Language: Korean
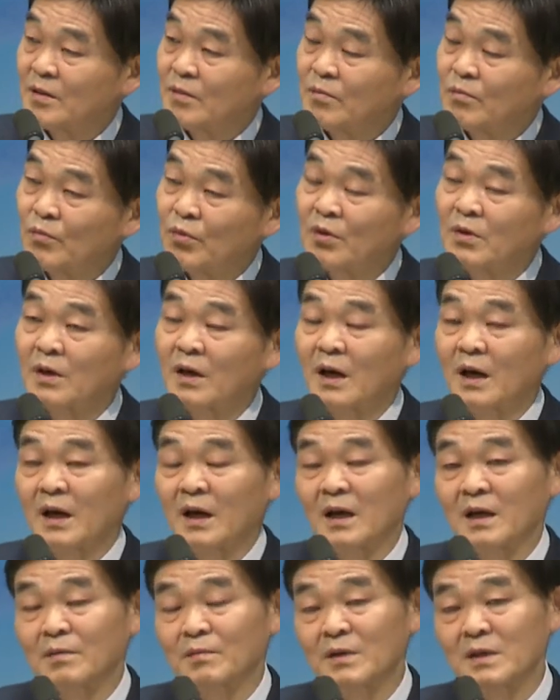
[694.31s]
뭔가
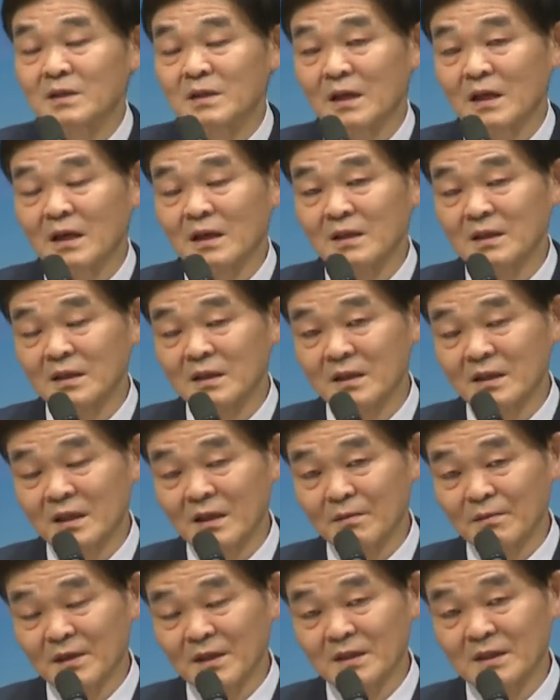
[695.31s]
하나님의 사랑을 느낄
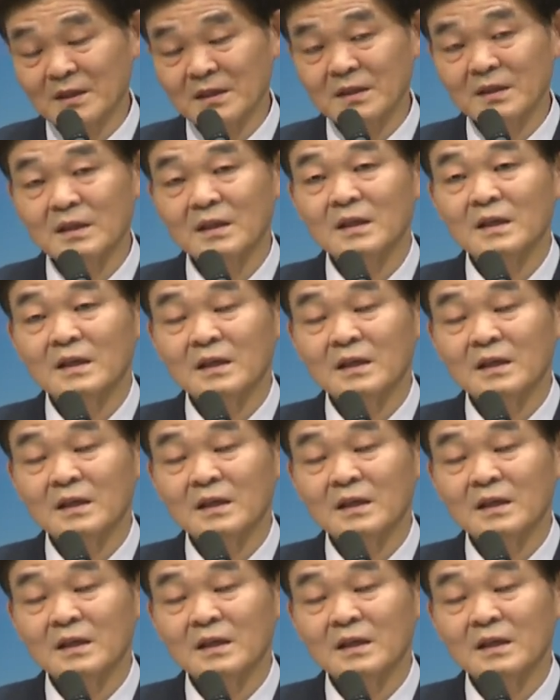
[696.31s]
때만이